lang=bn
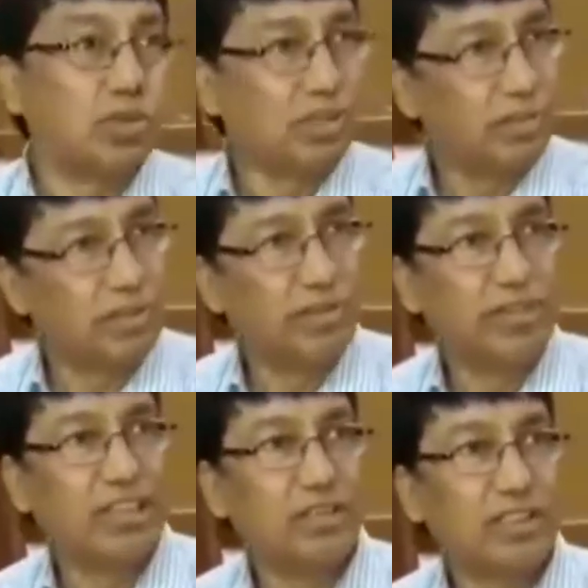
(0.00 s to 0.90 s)
ভুল করে বেবি
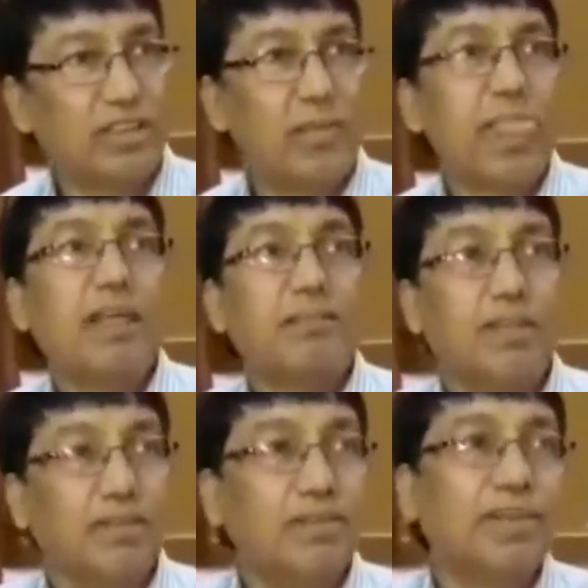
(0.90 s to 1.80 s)
ঢুকেছে
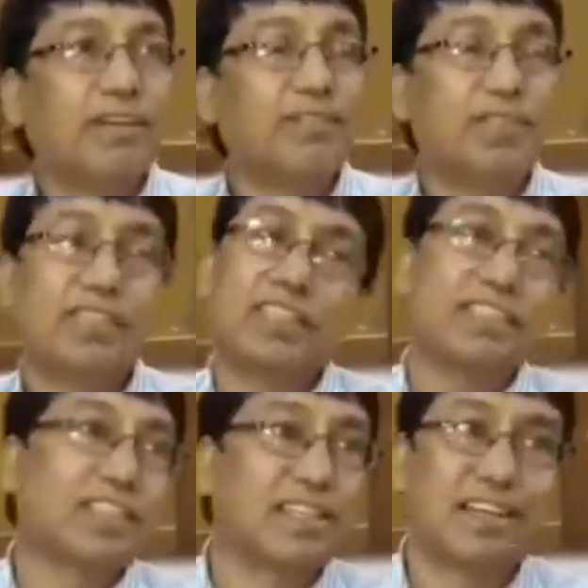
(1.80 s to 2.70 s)
বেবি আমার সাথে
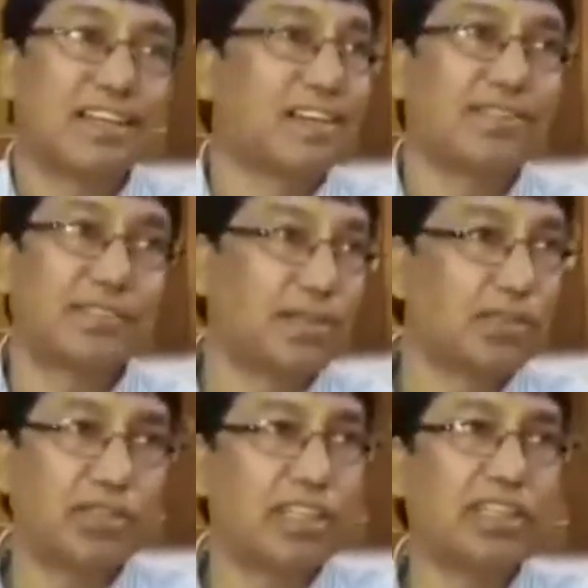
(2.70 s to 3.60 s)
তাহলে স্যার টাকাটা আমার
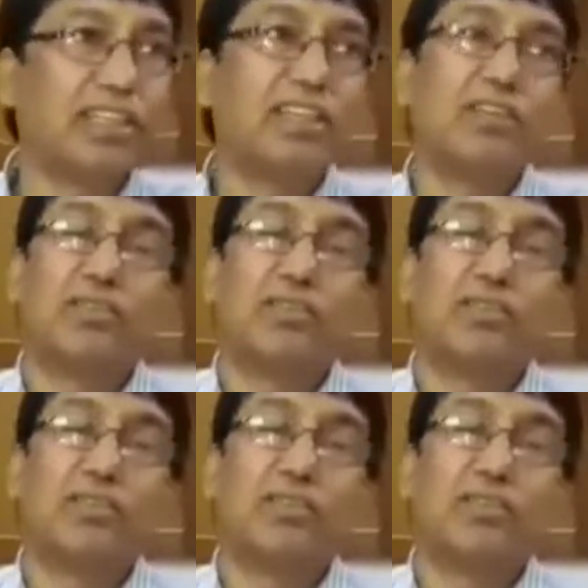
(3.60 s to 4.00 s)
ফেরত নিন